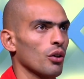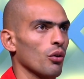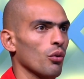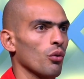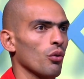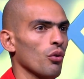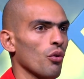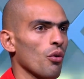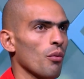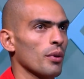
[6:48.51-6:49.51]

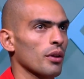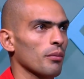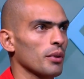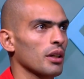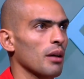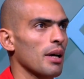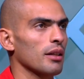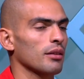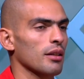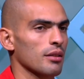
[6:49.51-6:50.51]
ومن ضمن كمان
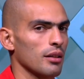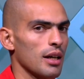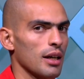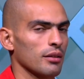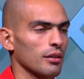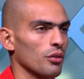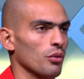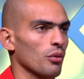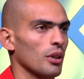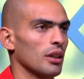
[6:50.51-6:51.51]
التسهيلات
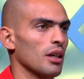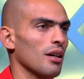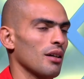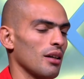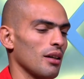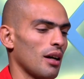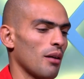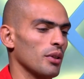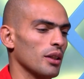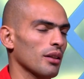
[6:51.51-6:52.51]
انه احنا آه،
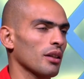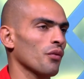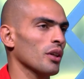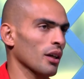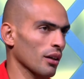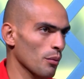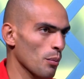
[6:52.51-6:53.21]
عاملين لنا تفريغ